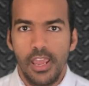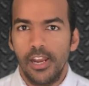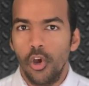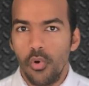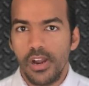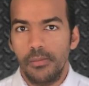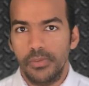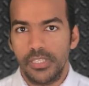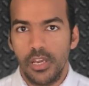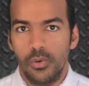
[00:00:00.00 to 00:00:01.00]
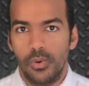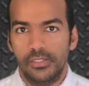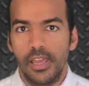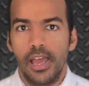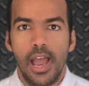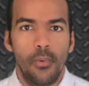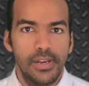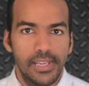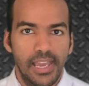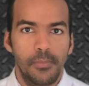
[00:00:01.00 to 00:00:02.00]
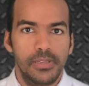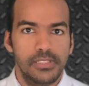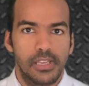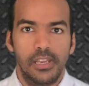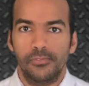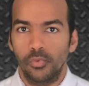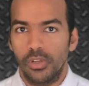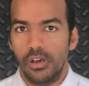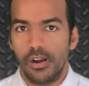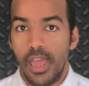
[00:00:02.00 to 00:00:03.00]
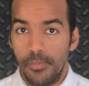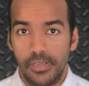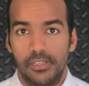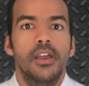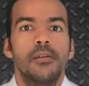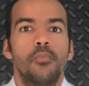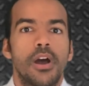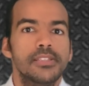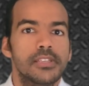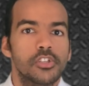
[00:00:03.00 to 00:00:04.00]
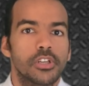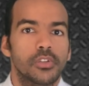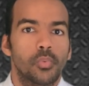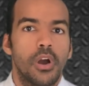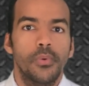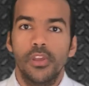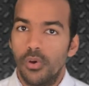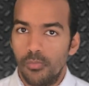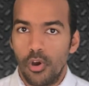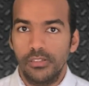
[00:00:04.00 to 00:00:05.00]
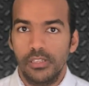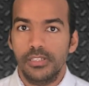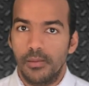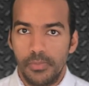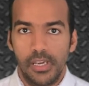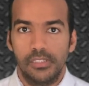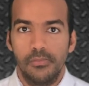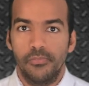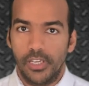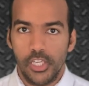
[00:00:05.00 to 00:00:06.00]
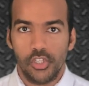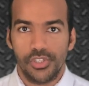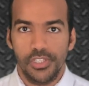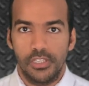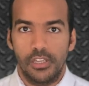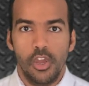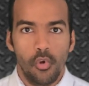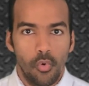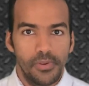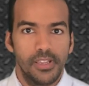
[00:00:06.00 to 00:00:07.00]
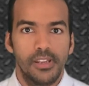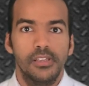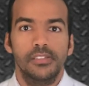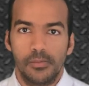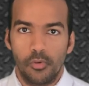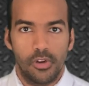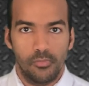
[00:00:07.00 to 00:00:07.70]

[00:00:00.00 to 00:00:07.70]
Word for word: اللي هو كان بيساوي وقتها حوالي 5000 دولار أمريكي مؤسس شركة هواوي هو مهندس كان بيخدم في الجيش الصيني ومن هنا تنبع